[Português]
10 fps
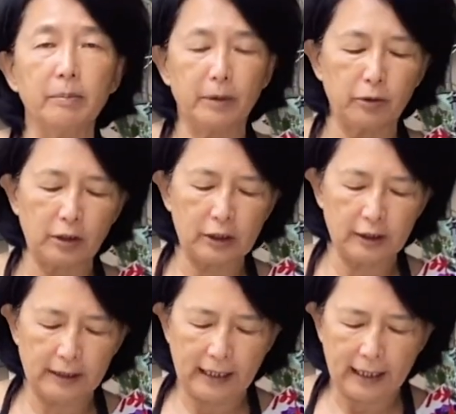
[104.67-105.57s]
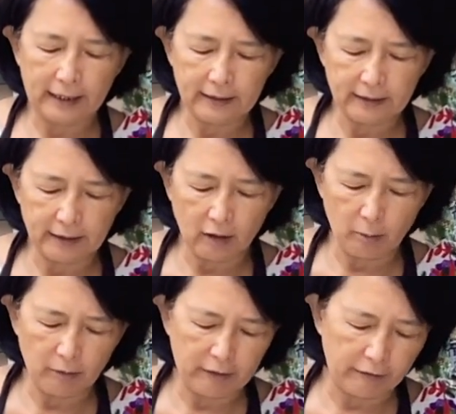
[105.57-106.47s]
As orquídeas terrestres, né,
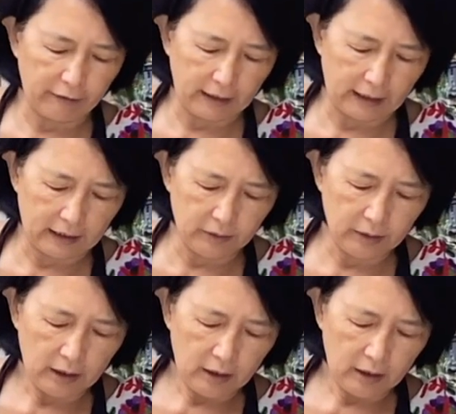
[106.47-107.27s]
como havia falado,